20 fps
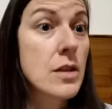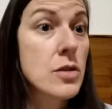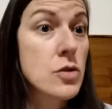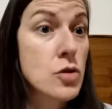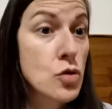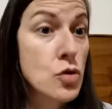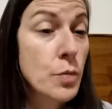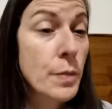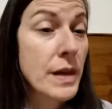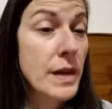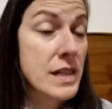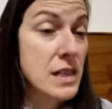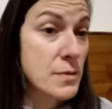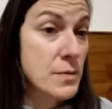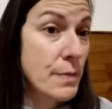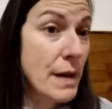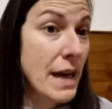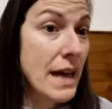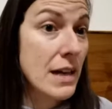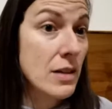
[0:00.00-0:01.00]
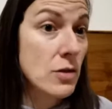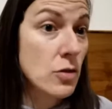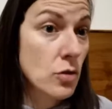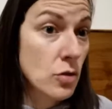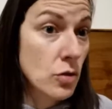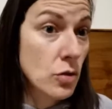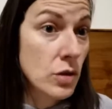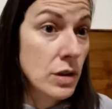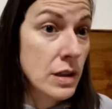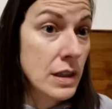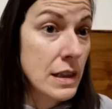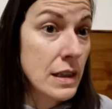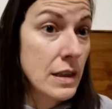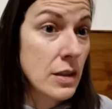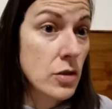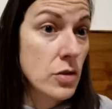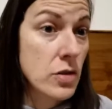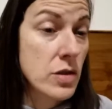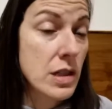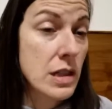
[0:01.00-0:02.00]
super esperto di
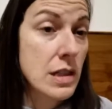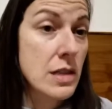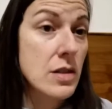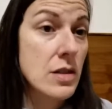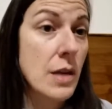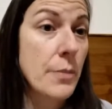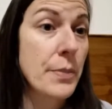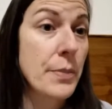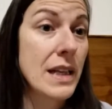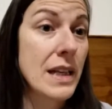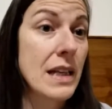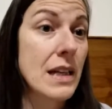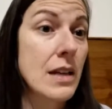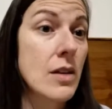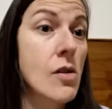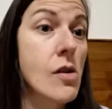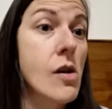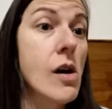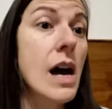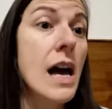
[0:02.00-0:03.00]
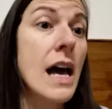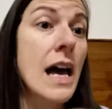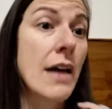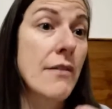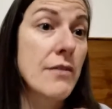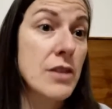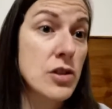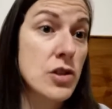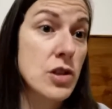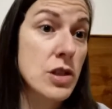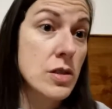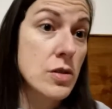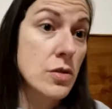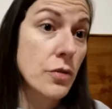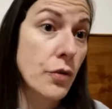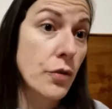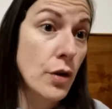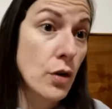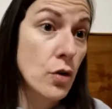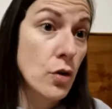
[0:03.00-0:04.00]
inchiostrazione a pennino, è
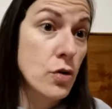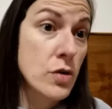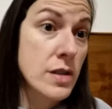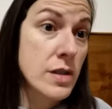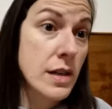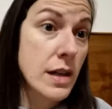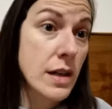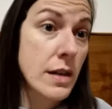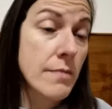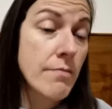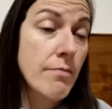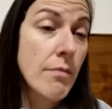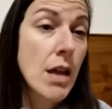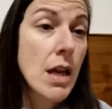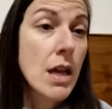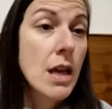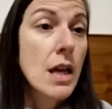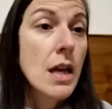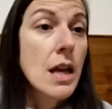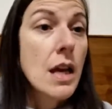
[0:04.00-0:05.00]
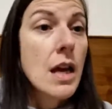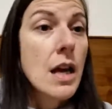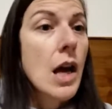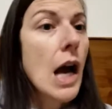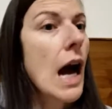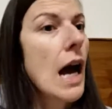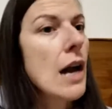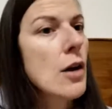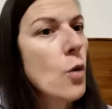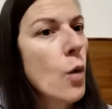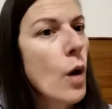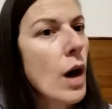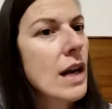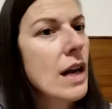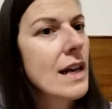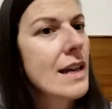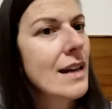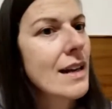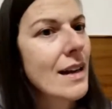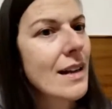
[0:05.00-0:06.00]
Vincenzo Filosa, al
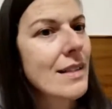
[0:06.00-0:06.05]
quale in